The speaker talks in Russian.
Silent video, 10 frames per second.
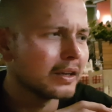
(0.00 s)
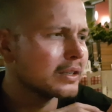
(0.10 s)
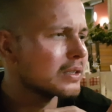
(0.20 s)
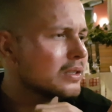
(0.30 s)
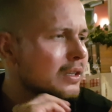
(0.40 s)

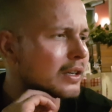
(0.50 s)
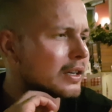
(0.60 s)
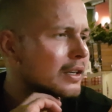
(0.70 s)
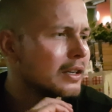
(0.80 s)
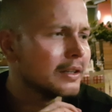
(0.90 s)

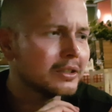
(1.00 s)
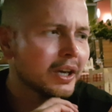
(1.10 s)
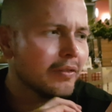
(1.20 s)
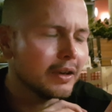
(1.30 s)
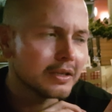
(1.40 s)
с
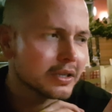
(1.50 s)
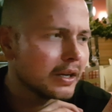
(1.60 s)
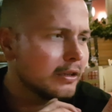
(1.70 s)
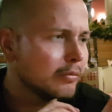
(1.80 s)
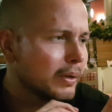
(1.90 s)
деревенской
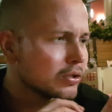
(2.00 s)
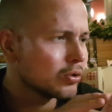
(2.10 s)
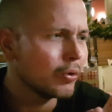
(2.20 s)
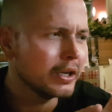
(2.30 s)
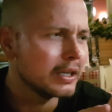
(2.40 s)

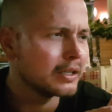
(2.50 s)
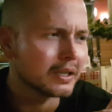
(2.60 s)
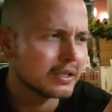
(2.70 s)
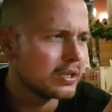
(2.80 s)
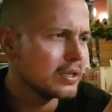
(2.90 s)
колбасой или
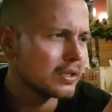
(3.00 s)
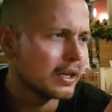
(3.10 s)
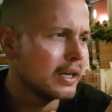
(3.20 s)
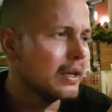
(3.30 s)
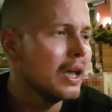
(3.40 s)

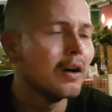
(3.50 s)
сосиской.